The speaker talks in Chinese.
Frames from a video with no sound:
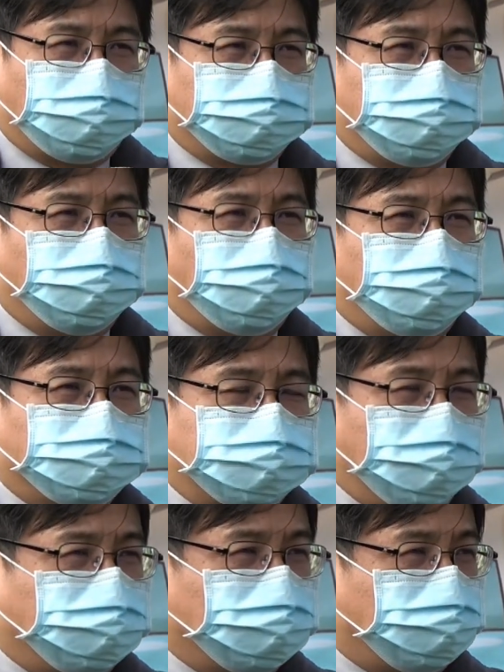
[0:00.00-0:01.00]
统以后，
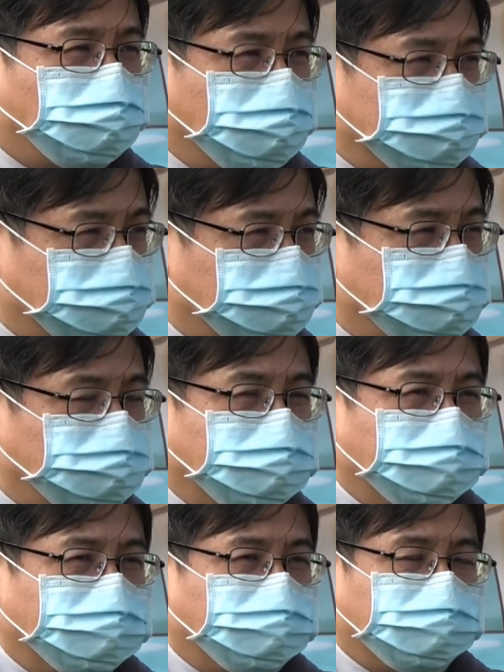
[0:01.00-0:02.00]
这一个会是
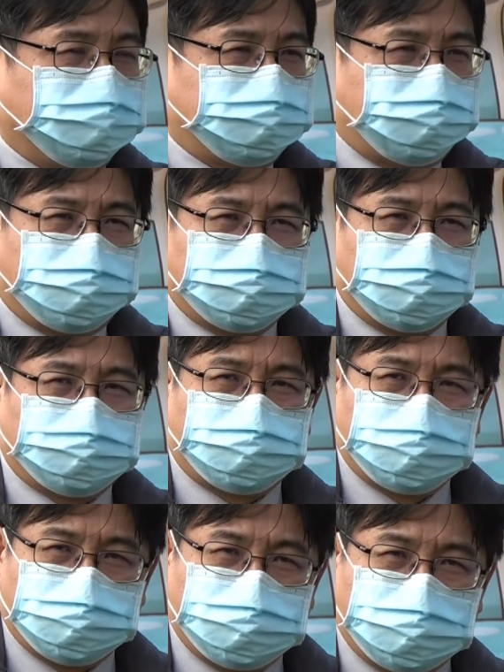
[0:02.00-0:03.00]
新营地
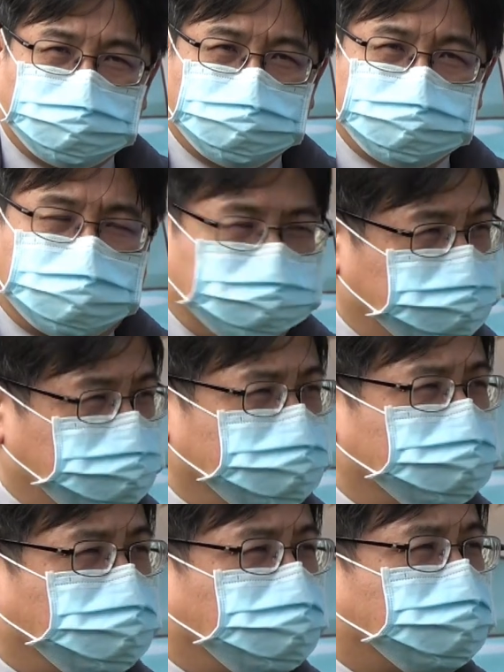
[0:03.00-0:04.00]
区一个崭
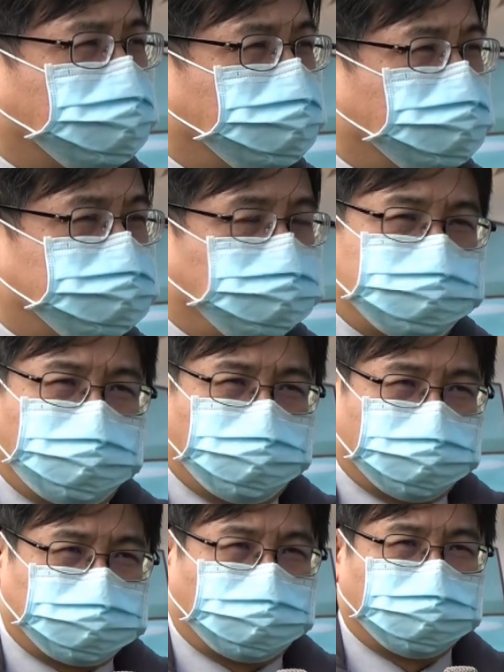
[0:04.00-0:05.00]
新的一个休闲
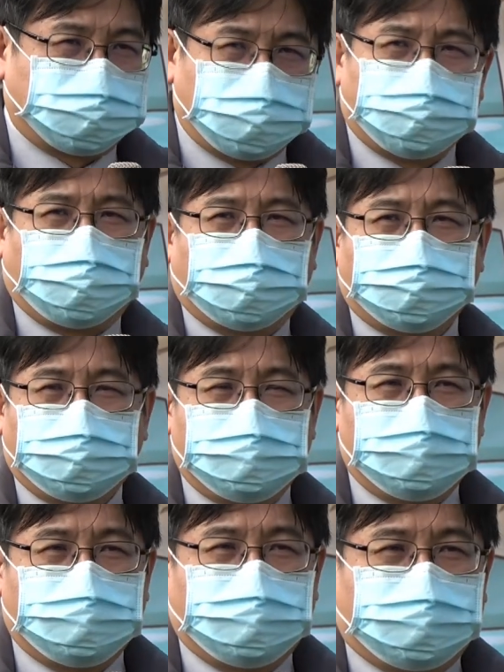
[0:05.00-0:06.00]
活动的地方。
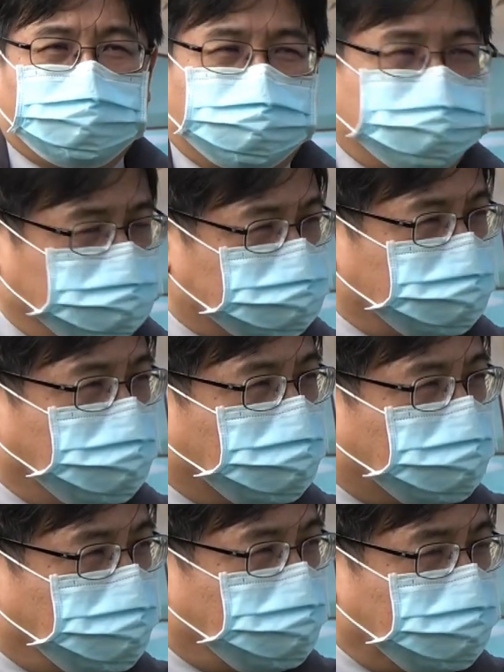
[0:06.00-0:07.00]
那其实
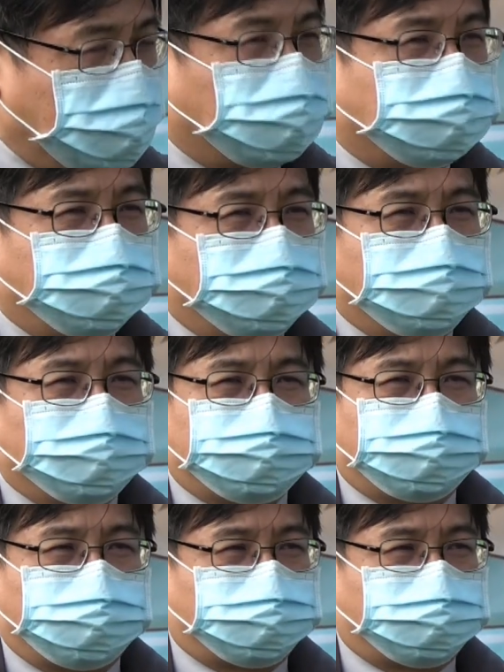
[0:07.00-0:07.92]
也可以让许